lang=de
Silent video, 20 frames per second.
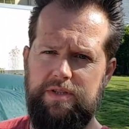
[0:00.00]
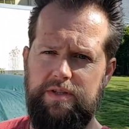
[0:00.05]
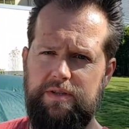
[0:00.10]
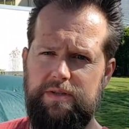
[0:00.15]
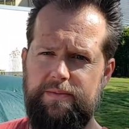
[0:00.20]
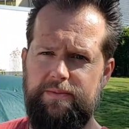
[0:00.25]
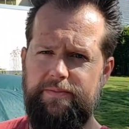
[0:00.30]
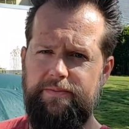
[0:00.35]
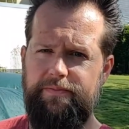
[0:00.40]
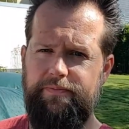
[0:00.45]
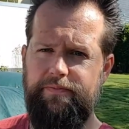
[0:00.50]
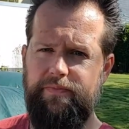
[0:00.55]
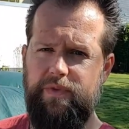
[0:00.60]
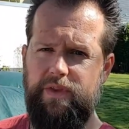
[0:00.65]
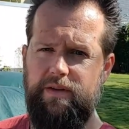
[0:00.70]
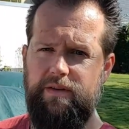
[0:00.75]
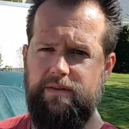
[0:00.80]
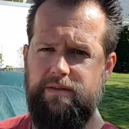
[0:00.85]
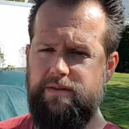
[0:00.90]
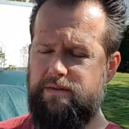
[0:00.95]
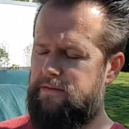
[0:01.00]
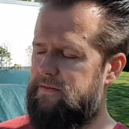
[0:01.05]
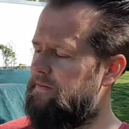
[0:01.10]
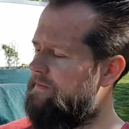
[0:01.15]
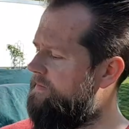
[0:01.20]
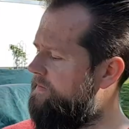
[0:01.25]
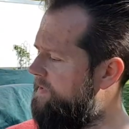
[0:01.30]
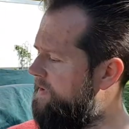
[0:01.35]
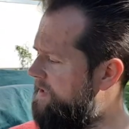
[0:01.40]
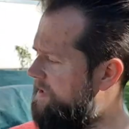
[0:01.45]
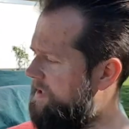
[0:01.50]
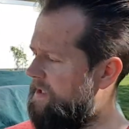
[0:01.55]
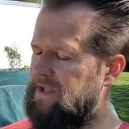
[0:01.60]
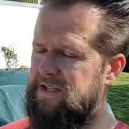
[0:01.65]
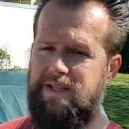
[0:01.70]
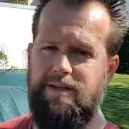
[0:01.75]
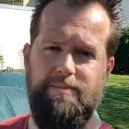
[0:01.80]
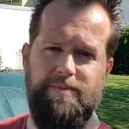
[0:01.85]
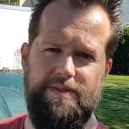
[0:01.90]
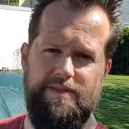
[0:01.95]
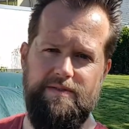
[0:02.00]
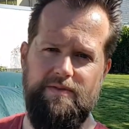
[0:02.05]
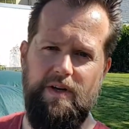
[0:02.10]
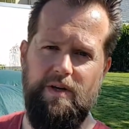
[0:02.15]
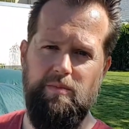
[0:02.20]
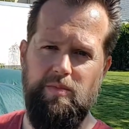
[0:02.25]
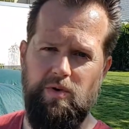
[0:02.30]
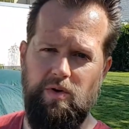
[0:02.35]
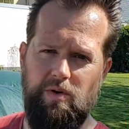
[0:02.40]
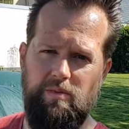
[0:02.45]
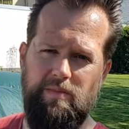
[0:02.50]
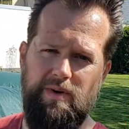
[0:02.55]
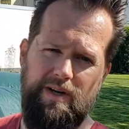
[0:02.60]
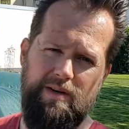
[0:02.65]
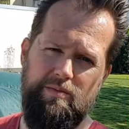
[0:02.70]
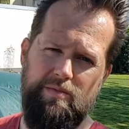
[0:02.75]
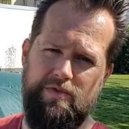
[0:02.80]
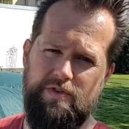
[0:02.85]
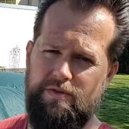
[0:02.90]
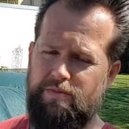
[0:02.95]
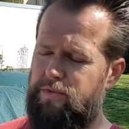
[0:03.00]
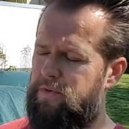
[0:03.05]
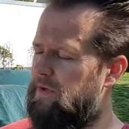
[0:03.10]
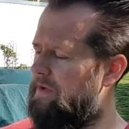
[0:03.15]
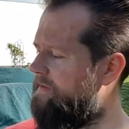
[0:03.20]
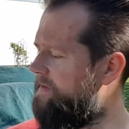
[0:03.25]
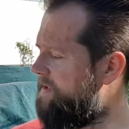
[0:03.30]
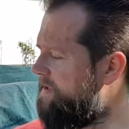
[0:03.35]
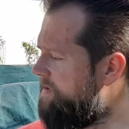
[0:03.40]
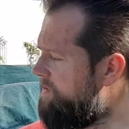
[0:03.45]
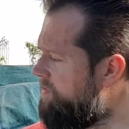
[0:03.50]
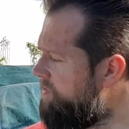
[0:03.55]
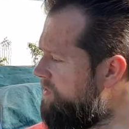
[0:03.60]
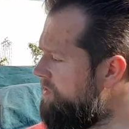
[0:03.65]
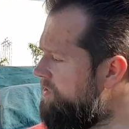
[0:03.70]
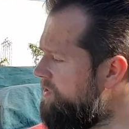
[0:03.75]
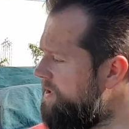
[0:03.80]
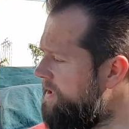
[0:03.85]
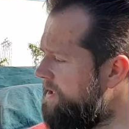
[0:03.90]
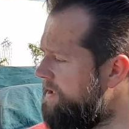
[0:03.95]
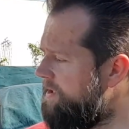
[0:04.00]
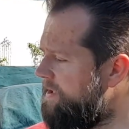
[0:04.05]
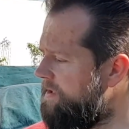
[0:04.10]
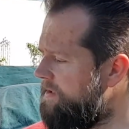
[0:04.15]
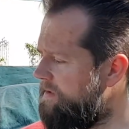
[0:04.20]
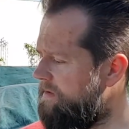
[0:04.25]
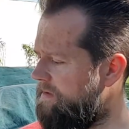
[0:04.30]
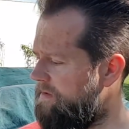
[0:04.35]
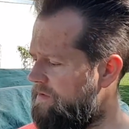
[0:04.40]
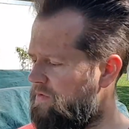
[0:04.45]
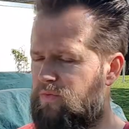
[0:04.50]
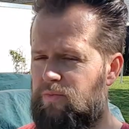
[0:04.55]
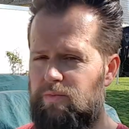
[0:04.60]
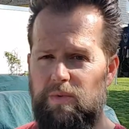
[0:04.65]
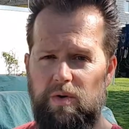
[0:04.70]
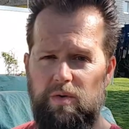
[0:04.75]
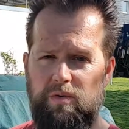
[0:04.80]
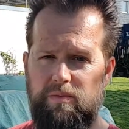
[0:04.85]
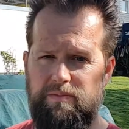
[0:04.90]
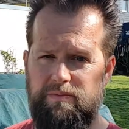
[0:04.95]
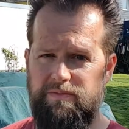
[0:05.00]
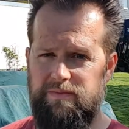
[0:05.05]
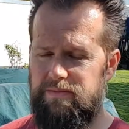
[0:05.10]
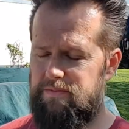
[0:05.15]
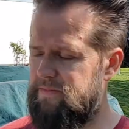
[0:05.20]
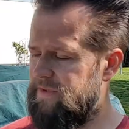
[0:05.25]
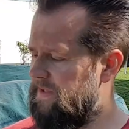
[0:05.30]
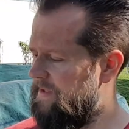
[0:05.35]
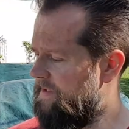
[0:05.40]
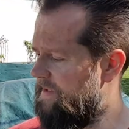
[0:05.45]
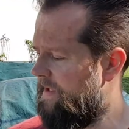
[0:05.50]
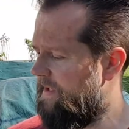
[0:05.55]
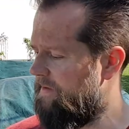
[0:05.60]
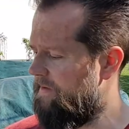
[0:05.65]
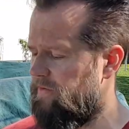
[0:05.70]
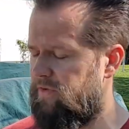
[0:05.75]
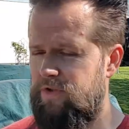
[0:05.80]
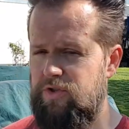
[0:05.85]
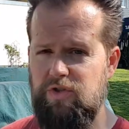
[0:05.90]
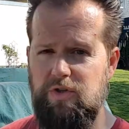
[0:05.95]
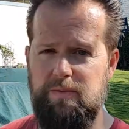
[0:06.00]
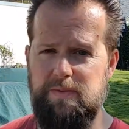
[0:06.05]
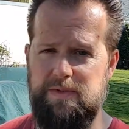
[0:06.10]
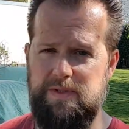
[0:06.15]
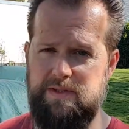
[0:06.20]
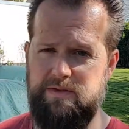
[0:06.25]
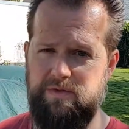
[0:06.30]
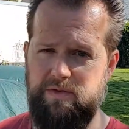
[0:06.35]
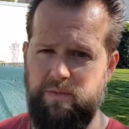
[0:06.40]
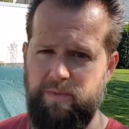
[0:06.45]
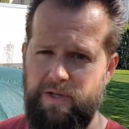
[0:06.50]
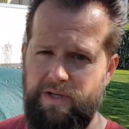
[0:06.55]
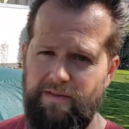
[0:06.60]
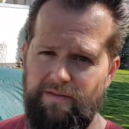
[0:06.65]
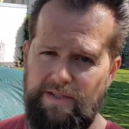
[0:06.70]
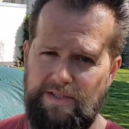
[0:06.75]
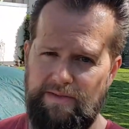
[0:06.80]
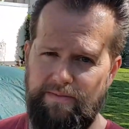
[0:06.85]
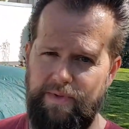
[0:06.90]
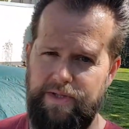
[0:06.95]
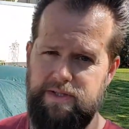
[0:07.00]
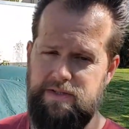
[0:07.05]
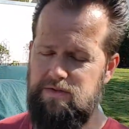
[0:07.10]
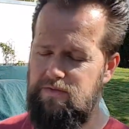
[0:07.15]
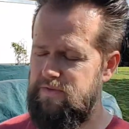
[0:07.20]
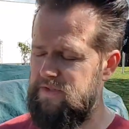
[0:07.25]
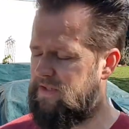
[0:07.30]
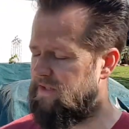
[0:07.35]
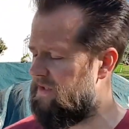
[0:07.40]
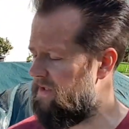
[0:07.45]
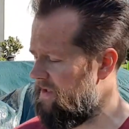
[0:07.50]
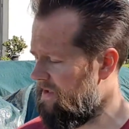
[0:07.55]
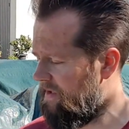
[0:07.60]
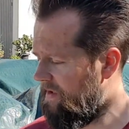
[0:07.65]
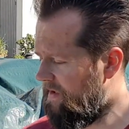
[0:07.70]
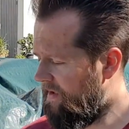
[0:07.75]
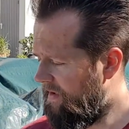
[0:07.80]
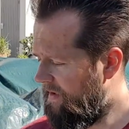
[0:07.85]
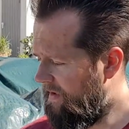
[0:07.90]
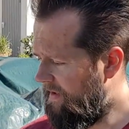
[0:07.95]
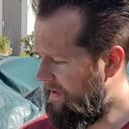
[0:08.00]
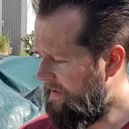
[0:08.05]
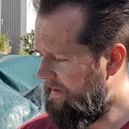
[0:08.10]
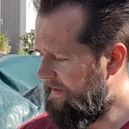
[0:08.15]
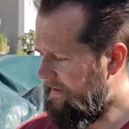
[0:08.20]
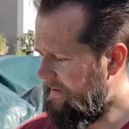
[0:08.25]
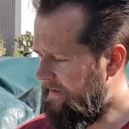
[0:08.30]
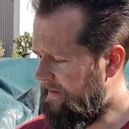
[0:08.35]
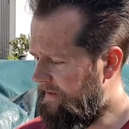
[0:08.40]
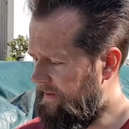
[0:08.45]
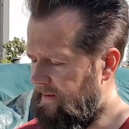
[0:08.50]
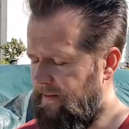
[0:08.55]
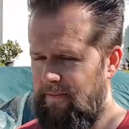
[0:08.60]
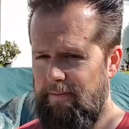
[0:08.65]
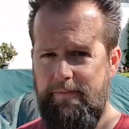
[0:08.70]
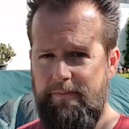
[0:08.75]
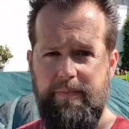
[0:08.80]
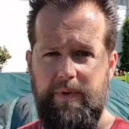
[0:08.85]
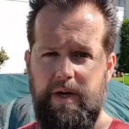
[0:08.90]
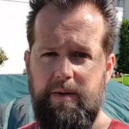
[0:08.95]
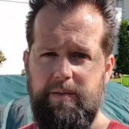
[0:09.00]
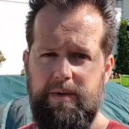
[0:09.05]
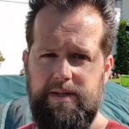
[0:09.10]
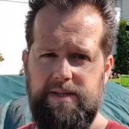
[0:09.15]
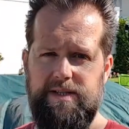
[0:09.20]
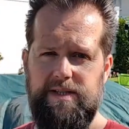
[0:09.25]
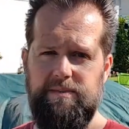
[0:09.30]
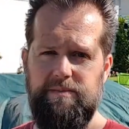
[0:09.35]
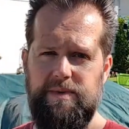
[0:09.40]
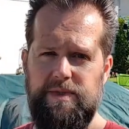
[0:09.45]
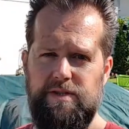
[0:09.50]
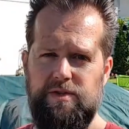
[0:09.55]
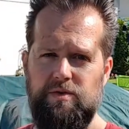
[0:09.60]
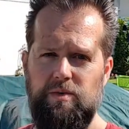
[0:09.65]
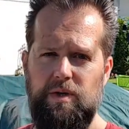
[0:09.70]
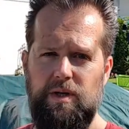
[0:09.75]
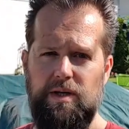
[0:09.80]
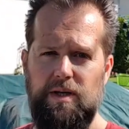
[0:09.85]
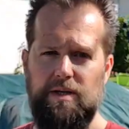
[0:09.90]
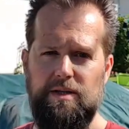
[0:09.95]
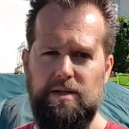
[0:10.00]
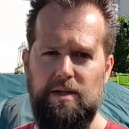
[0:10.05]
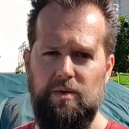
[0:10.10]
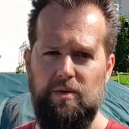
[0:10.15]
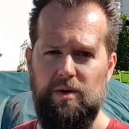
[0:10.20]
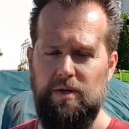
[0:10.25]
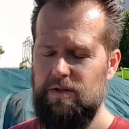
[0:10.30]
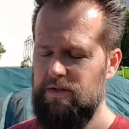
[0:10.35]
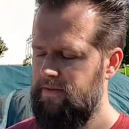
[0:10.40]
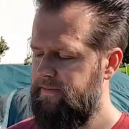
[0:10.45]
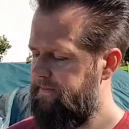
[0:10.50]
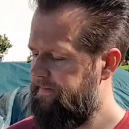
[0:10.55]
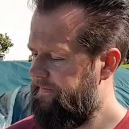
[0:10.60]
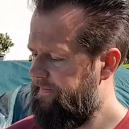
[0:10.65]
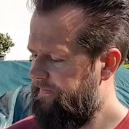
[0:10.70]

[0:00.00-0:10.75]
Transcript: Ähm, wie gesagt, ich habe jetzt zwei bekommen. Einen muss ich blöderweise zurückschicken dann. Das tut mir auch ein bisschen leid für die Shops. Also normalerweise mache ich sowas nicht. Ähm, aber das hat mir jetzt so lange gedauert.